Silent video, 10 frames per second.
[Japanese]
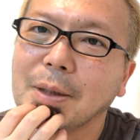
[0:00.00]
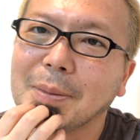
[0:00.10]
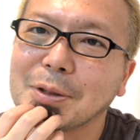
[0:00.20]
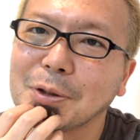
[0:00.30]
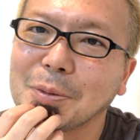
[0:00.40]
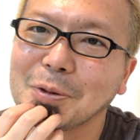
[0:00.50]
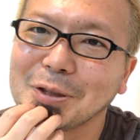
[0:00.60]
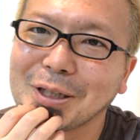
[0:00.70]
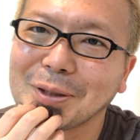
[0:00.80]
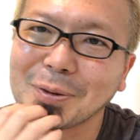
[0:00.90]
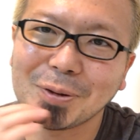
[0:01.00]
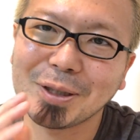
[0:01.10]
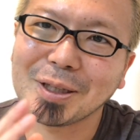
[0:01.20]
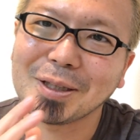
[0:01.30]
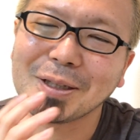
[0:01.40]
まあ、そういう気持ちになってこう出
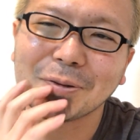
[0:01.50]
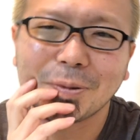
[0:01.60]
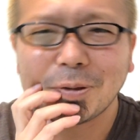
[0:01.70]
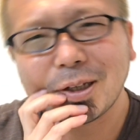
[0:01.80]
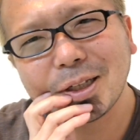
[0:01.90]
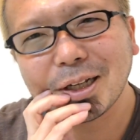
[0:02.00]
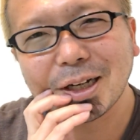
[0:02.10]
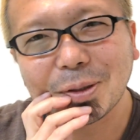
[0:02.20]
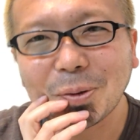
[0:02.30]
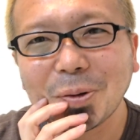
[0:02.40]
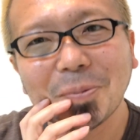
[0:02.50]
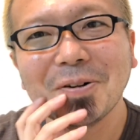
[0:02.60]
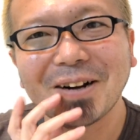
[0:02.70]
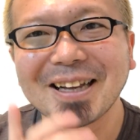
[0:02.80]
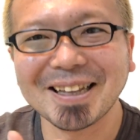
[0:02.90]
ていってそれ見ていいなとこう思
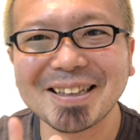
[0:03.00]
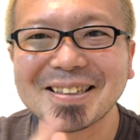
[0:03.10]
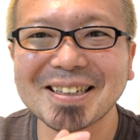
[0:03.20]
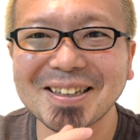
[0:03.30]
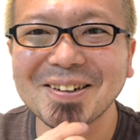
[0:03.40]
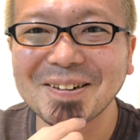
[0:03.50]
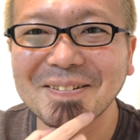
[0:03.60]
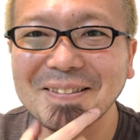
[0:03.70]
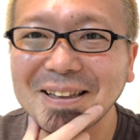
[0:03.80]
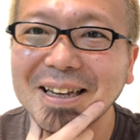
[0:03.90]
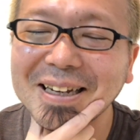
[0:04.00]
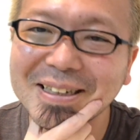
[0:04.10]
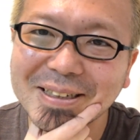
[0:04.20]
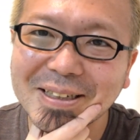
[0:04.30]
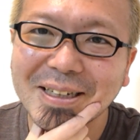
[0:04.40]
うわけなんですけど、ね
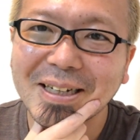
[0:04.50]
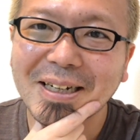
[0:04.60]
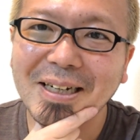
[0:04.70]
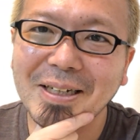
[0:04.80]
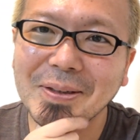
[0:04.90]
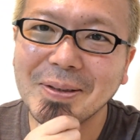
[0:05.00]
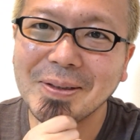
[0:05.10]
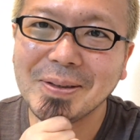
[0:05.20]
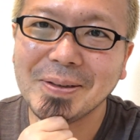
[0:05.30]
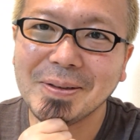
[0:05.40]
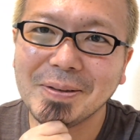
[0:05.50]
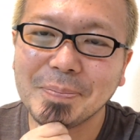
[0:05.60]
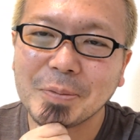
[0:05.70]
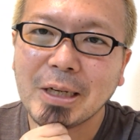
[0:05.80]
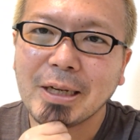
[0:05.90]
あ
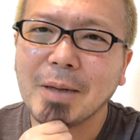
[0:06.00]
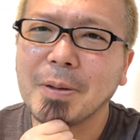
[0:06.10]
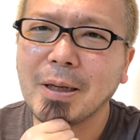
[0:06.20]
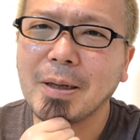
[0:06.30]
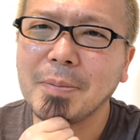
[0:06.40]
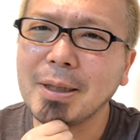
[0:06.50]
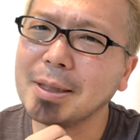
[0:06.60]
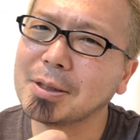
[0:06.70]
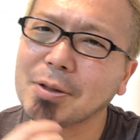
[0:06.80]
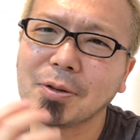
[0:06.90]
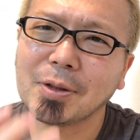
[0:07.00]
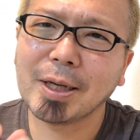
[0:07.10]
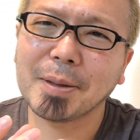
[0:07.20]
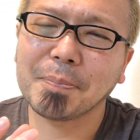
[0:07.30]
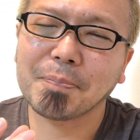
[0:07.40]
のー、やっぱね未来作っ
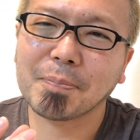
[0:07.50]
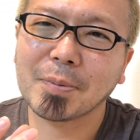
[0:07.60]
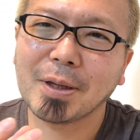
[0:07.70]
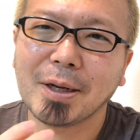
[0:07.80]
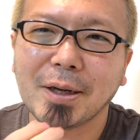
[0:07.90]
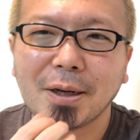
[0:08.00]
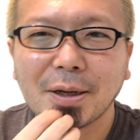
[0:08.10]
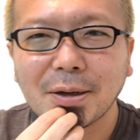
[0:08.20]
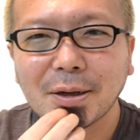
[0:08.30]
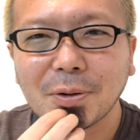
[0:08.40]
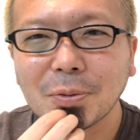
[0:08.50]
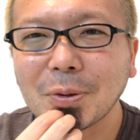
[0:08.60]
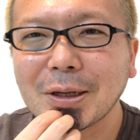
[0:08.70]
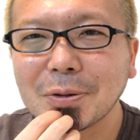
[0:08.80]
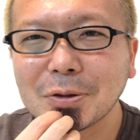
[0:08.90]
てで本当
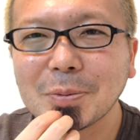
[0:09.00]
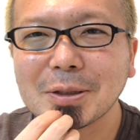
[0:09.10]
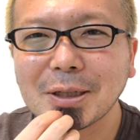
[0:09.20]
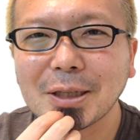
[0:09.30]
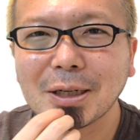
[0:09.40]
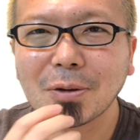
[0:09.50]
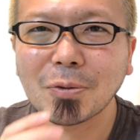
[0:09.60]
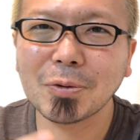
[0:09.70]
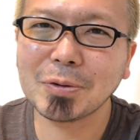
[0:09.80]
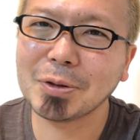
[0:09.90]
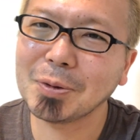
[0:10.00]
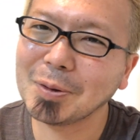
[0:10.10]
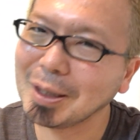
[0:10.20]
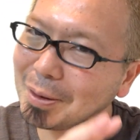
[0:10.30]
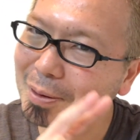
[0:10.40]
感動しますねなんかこの人
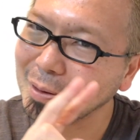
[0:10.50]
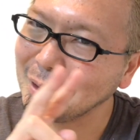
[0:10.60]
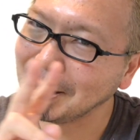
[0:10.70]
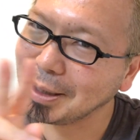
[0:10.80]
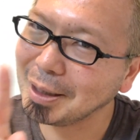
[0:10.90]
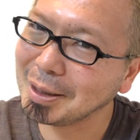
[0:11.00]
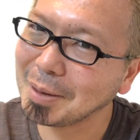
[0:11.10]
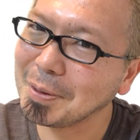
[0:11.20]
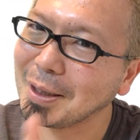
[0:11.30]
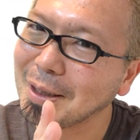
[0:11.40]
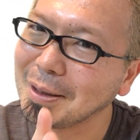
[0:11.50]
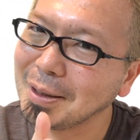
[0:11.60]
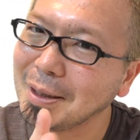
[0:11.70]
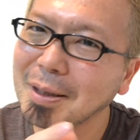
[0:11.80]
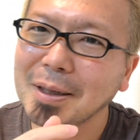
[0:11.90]
が描いた未来ね